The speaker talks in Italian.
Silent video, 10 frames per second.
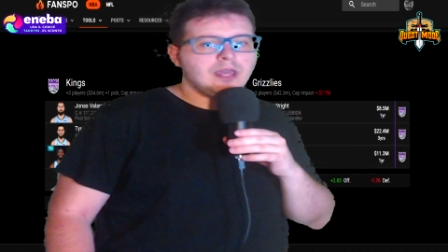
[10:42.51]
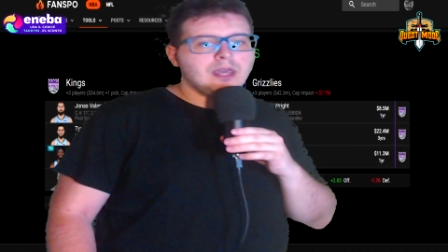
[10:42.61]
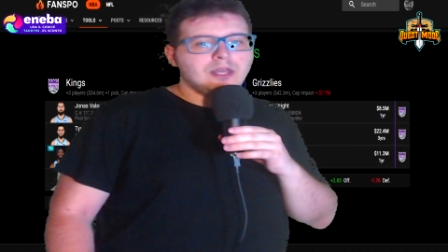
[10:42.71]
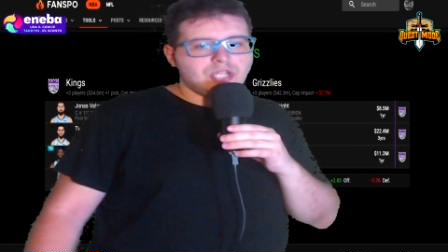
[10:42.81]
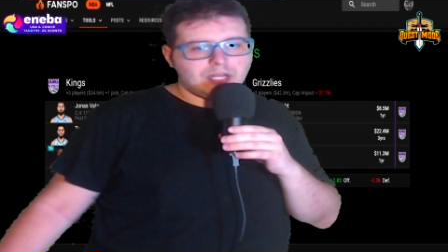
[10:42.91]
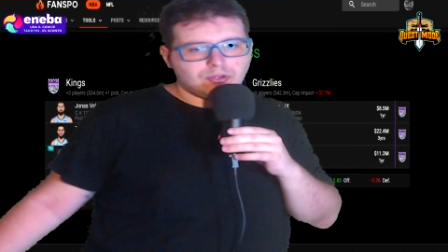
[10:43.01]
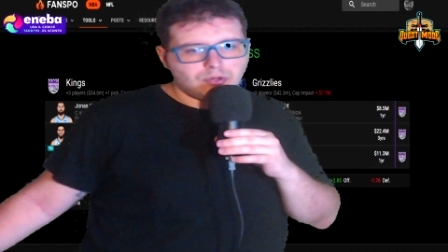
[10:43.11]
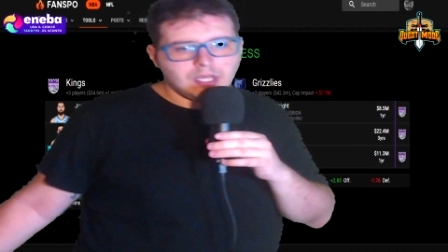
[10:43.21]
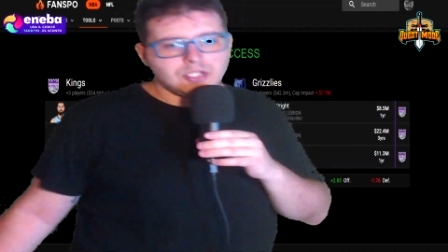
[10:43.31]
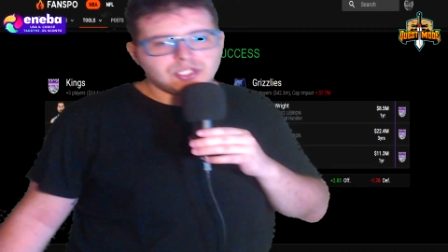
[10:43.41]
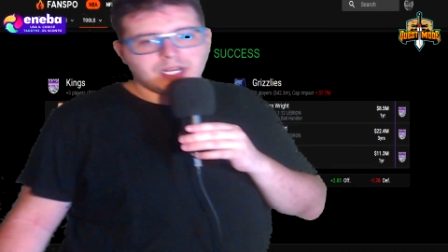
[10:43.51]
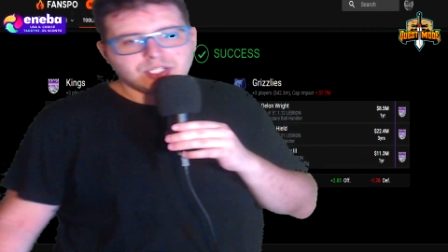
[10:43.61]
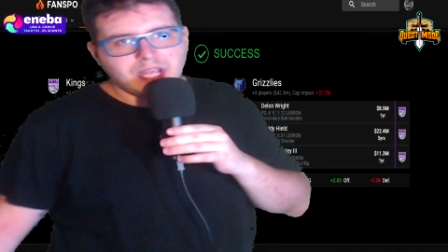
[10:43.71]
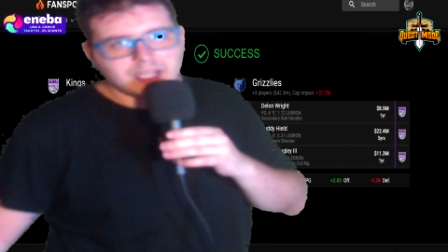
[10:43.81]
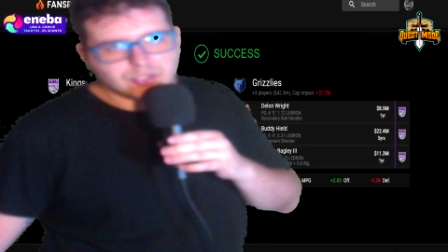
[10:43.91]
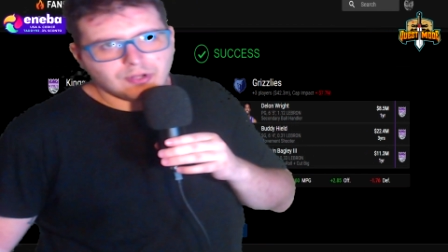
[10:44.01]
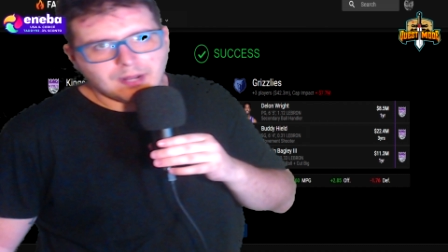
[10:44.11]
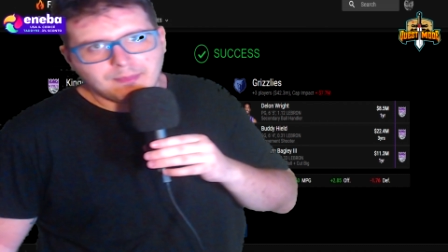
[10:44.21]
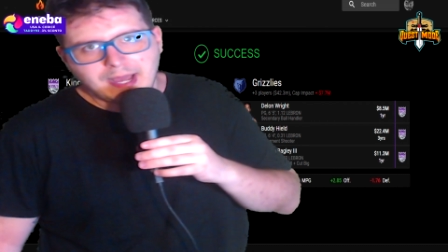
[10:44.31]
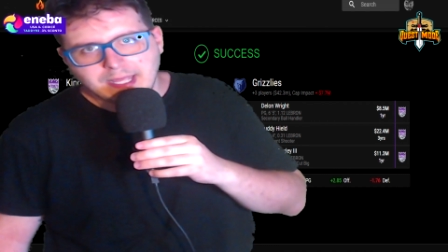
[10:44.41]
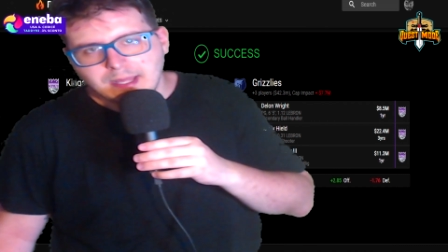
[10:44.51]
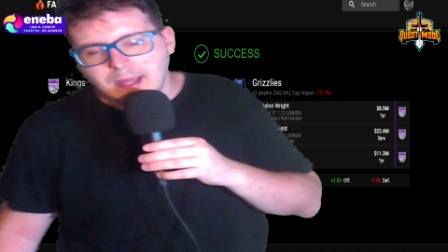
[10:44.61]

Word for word: Certo, Jaren Jackson oramai